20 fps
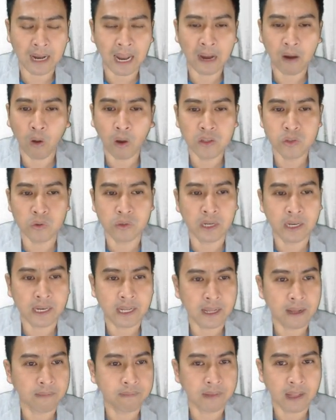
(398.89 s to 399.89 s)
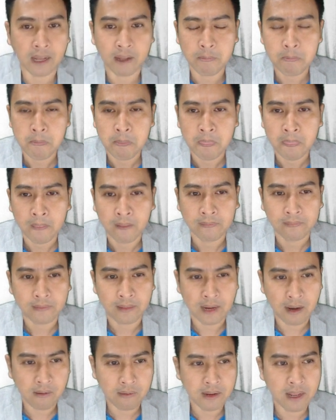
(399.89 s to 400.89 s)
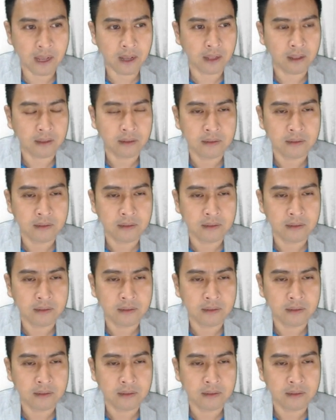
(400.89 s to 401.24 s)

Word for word: หลายร้อยจุดเลยนะครับนะดังนั้นเนี่ย